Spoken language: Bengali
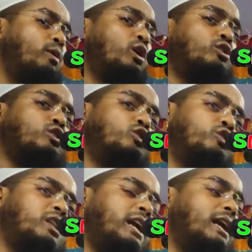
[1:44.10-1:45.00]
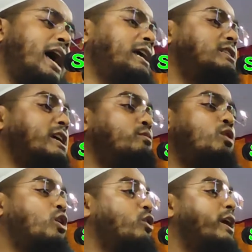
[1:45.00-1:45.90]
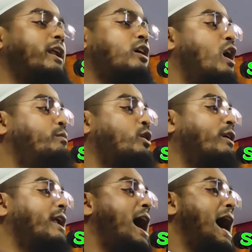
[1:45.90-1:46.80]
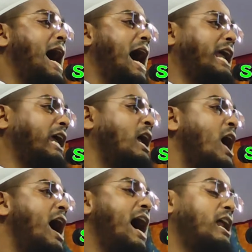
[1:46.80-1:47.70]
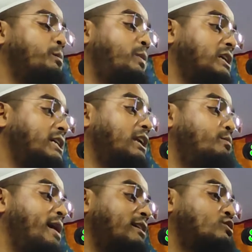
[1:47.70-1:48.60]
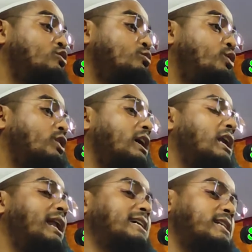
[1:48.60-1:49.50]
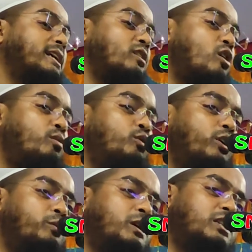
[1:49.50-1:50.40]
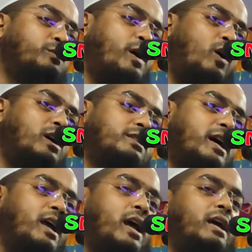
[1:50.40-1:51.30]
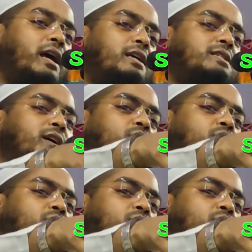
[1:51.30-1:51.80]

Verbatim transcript: এমন কোন দিন নাই যে মরণের খবর নাই আর বেশিরভাগ যুবকের লাশের খবরই বেশি পাওয়া যায় এই